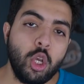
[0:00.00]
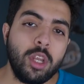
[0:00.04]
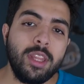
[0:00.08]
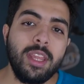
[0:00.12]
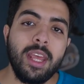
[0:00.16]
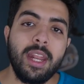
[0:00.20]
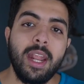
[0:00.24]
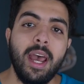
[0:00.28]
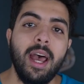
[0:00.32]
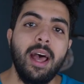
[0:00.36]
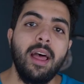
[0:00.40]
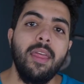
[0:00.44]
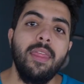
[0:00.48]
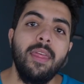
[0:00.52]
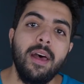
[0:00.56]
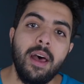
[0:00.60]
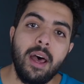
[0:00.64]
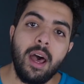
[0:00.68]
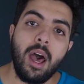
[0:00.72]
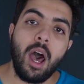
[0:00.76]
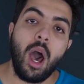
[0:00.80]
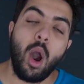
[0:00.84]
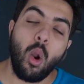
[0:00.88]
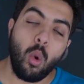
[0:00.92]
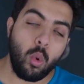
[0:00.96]
جوردن هذا
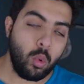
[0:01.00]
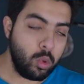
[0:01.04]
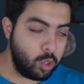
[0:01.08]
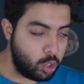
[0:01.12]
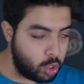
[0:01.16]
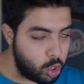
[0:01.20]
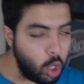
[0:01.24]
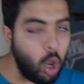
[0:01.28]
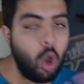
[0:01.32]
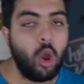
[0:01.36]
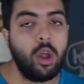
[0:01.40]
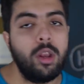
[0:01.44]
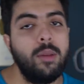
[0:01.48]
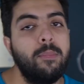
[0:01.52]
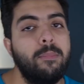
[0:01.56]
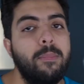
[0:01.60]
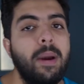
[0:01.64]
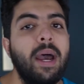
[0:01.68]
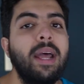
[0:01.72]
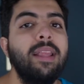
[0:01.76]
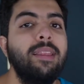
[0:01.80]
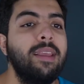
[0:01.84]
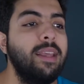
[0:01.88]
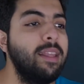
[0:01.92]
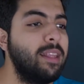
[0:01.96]
او جون
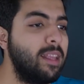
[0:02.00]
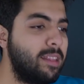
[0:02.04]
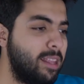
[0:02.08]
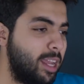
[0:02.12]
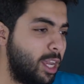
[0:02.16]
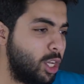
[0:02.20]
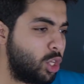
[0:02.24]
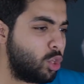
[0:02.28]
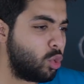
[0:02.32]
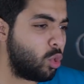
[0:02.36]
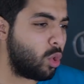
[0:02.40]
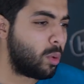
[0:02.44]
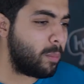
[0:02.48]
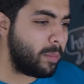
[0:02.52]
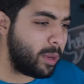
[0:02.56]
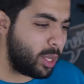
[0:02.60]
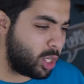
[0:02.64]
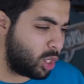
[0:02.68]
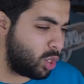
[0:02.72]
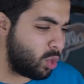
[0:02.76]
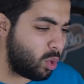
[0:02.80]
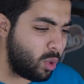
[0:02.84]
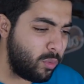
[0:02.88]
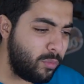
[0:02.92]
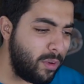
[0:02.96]
بعد عده اشهر من
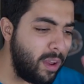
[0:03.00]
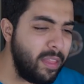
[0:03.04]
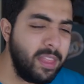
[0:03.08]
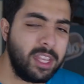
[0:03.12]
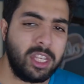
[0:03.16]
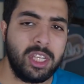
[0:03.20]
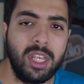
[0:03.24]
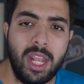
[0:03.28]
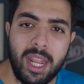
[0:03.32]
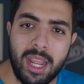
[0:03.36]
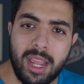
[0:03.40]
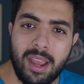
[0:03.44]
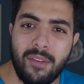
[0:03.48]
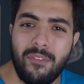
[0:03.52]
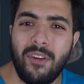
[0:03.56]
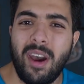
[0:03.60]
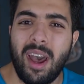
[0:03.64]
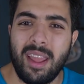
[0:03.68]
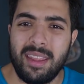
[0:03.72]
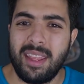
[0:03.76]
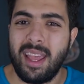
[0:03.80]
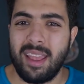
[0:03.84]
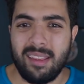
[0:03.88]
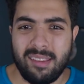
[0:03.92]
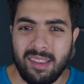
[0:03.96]
الشغل في هذه الشركه
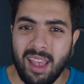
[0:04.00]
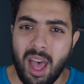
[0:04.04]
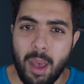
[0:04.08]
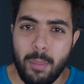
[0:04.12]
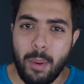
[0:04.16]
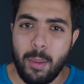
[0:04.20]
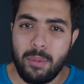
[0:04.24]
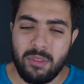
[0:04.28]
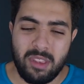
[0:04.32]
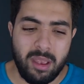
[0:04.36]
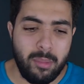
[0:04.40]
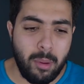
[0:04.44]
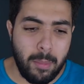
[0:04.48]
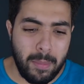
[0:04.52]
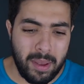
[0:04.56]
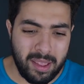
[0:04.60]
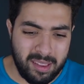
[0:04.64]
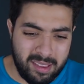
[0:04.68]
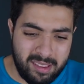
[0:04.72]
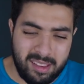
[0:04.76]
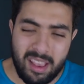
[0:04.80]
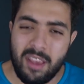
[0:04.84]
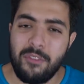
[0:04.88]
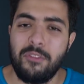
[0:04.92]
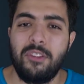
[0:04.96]
فقد اعصابه بسبب
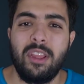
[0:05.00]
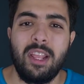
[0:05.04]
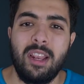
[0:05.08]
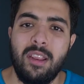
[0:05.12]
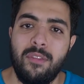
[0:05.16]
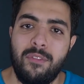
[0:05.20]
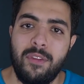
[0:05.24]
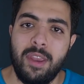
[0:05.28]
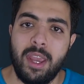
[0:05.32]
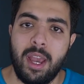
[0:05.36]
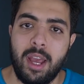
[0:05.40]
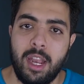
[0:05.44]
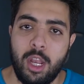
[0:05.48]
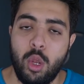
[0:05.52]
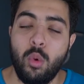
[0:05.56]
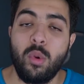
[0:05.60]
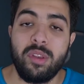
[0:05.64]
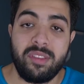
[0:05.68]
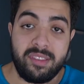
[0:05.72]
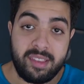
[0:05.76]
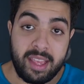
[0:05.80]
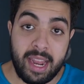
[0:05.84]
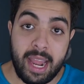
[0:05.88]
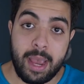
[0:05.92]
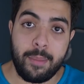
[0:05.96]
السيفتي اللي فيها اللي هو
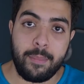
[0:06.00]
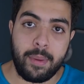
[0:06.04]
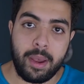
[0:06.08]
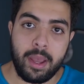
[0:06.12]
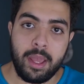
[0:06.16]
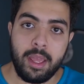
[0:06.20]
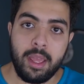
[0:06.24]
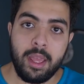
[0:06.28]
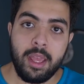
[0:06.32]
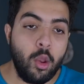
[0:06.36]
السلامه